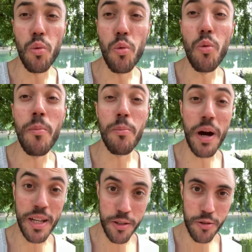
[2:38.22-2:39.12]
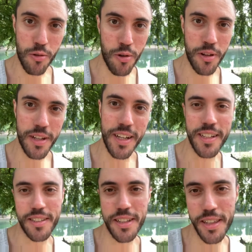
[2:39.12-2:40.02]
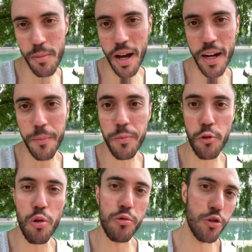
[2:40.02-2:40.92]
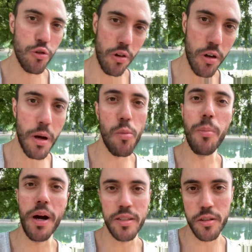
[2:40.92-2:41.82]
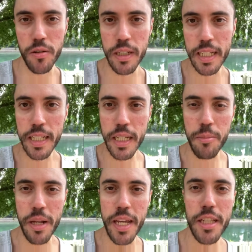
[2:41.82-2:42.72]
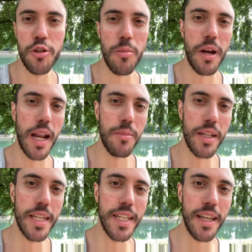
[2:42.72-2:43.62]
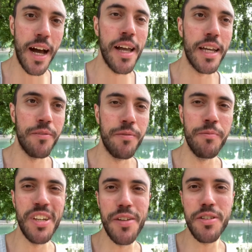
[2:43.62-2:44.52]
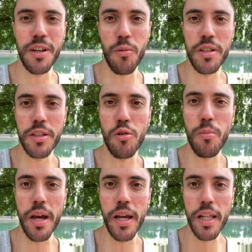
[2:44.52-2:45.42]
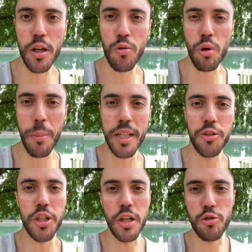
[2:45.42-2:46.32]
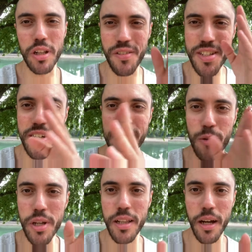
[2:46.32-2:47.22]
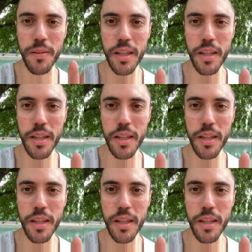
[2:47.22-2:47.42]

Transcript: un pasto a settimana non un giorno ma un pasto perché diciamo che la mia dieta è, viene vista quasi come una medicina cioè deve essere eseguita